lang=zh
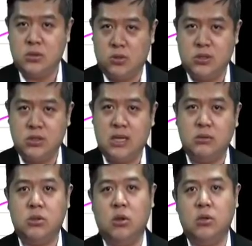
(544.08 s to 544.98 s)
总资
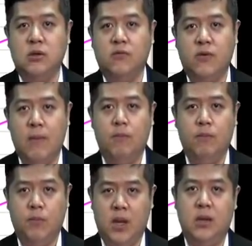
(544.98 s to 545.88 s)
产就容易翻
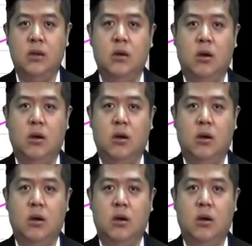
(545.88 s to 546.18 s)
倍，